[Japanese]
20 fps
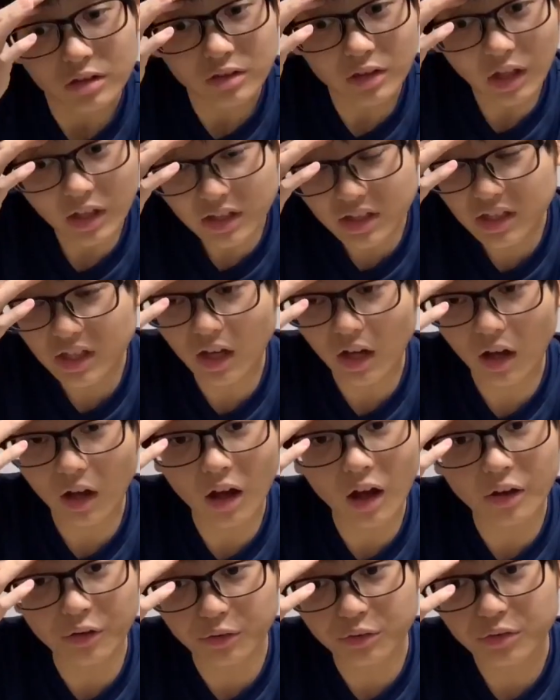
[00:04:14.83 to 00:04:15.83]
何
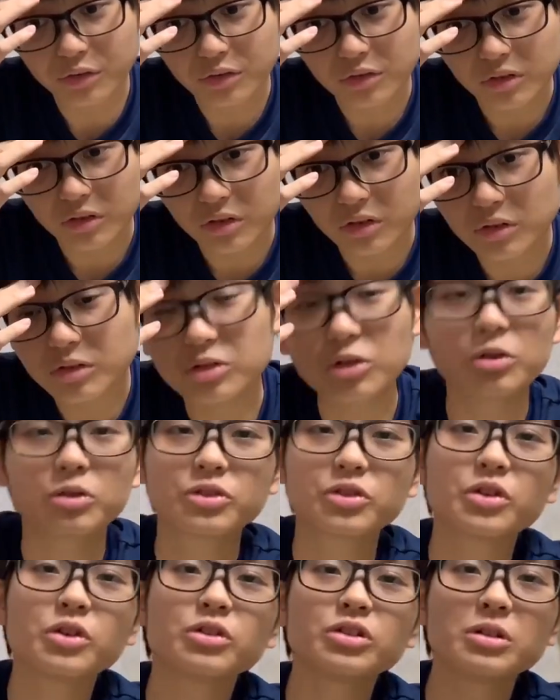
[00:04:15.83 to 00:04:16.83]
があるそう、
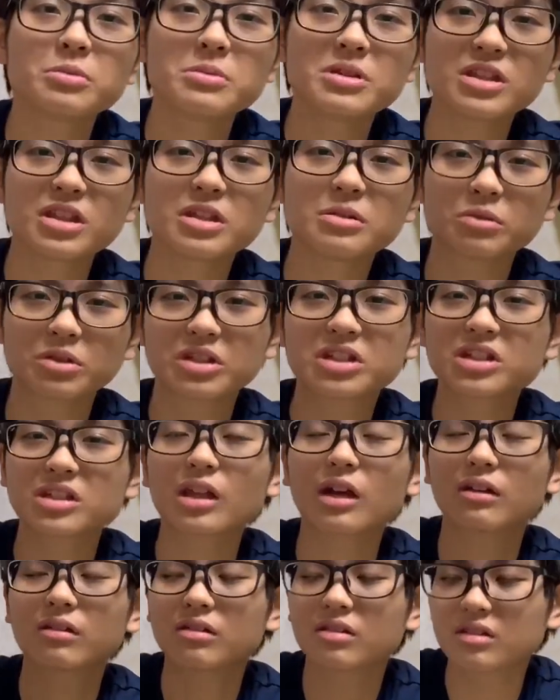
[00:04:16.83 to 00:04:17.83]
それをね、みんなにも聞き
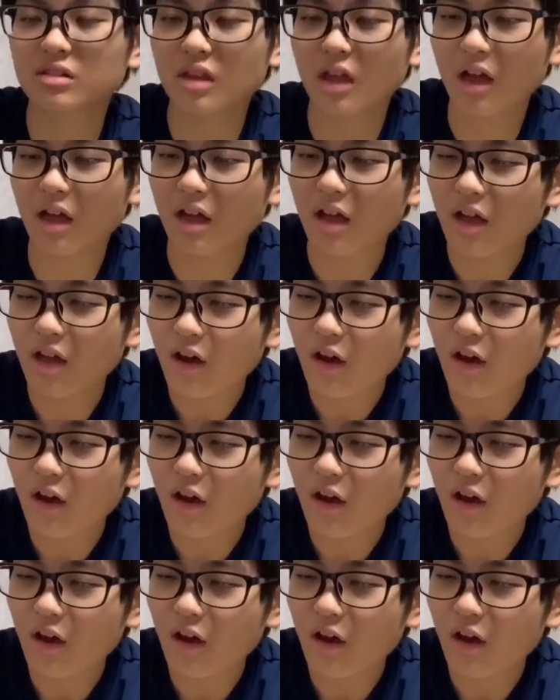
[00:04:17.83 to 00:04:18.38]
たくって、